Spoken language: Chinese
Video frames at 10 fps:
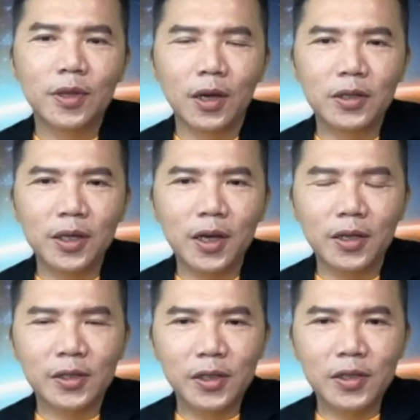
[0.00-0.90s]
的这
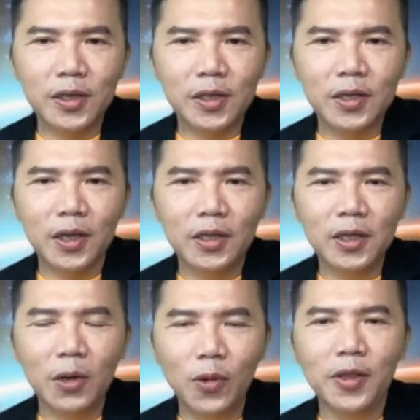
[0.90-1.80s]
个世界性的一
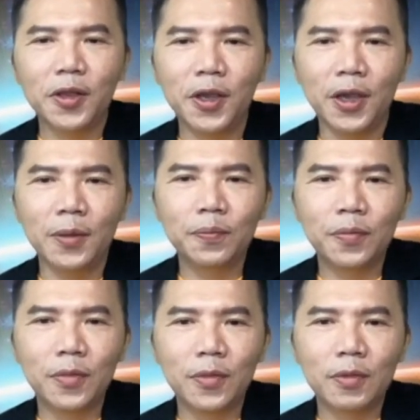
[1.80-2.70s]
个问题，
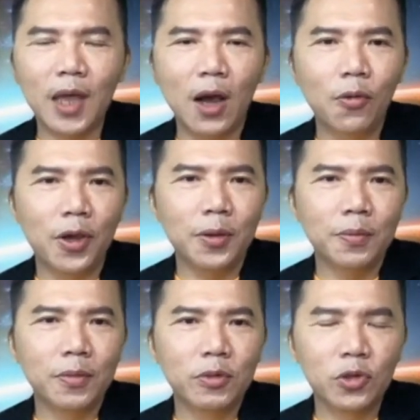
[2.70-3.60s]
它会
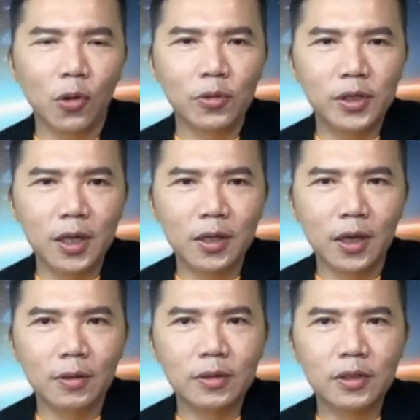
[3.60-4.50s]
重新
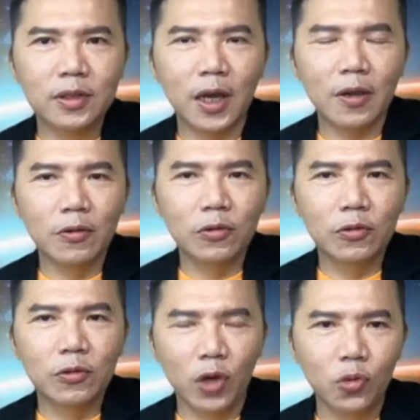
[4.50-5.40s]
的再
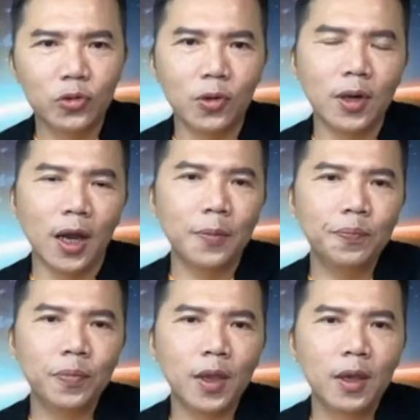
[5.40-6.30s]
卷土重
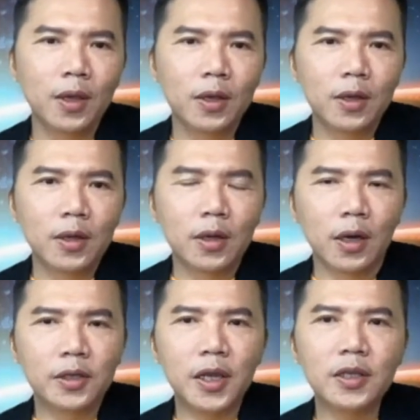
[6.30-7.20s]
来。
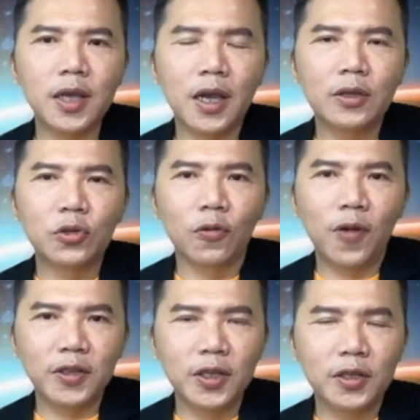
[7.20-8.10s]
而现在所
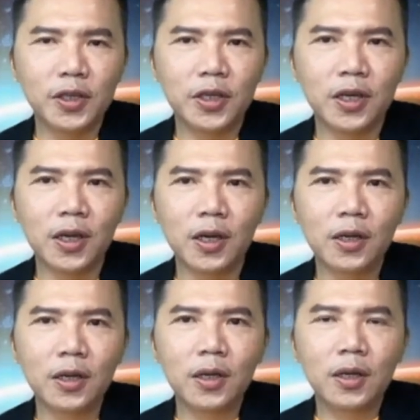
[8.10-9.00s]
发生的事情呢，
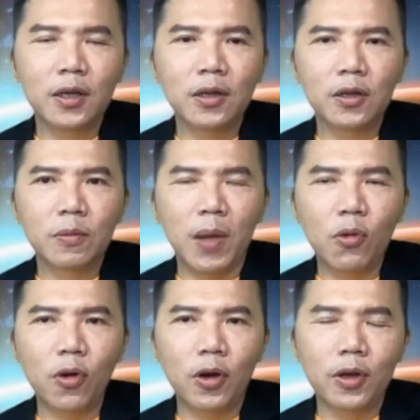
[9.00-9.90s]

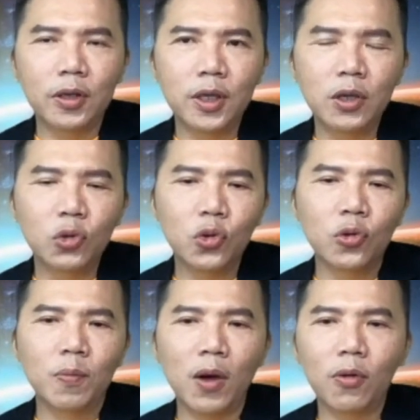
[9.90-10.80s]
包括印
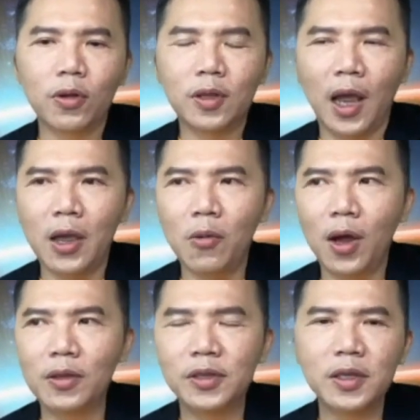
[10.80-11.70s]
度、包括台
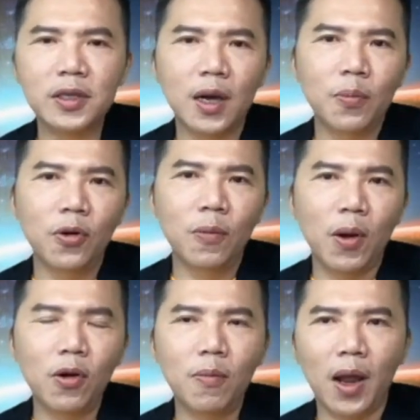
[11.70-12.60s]
湾、新加坡、
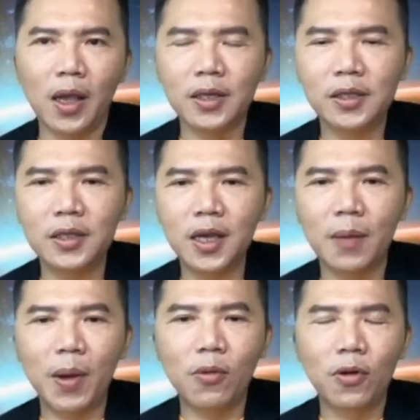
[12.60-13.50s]
包括马来西
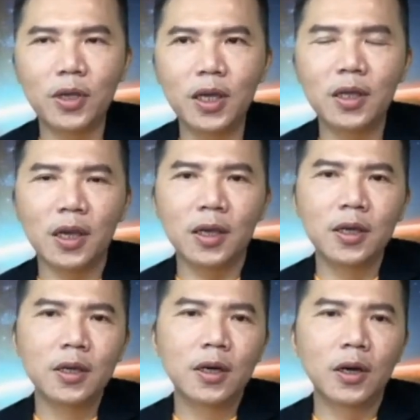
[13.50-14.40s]
亚、包括印
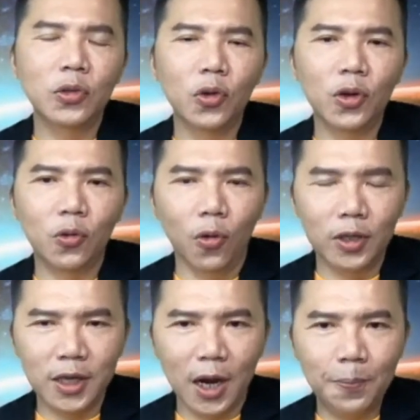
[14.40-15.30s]
尼很多的
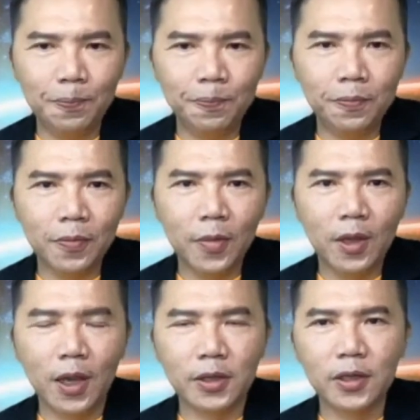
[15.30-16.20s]
国家，
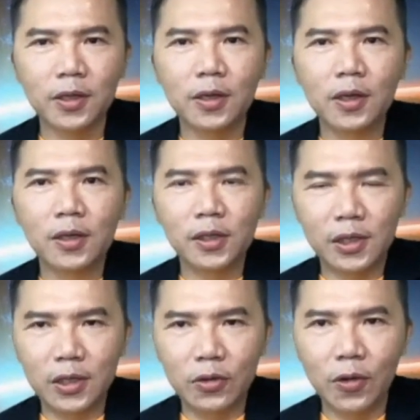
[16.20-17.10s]
也是
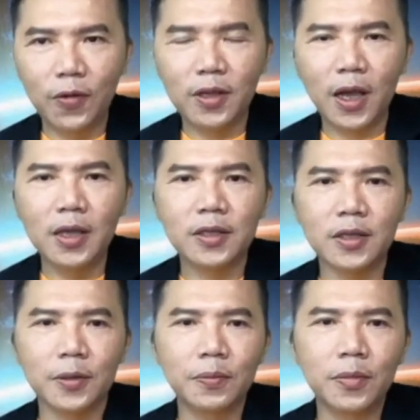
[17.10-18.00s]
四月份开
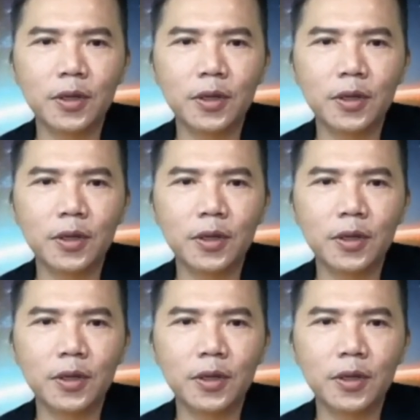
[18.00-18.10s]
始